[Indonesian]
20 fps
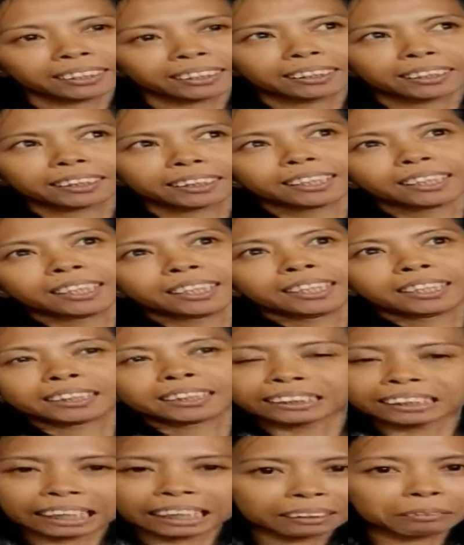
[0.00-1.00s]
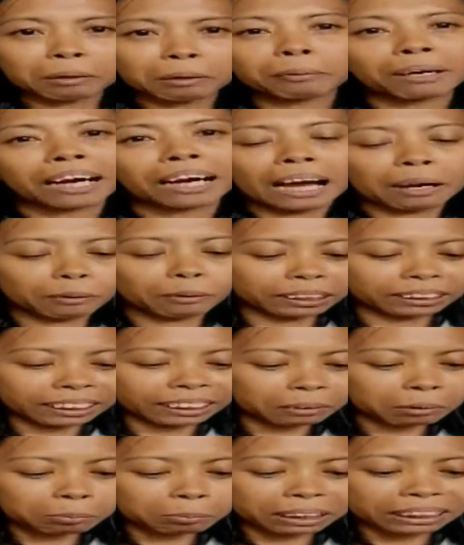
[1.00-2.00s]
buat dan memang
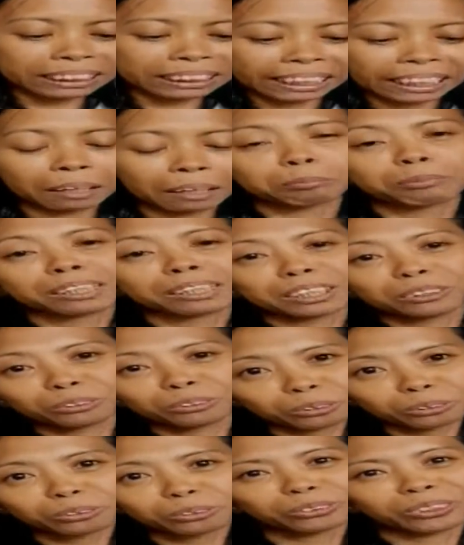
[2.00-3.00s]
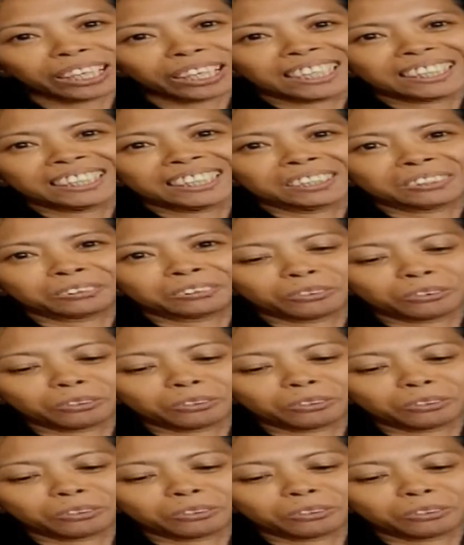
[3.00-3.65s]
awalnya memang dia yang beli dulu kayak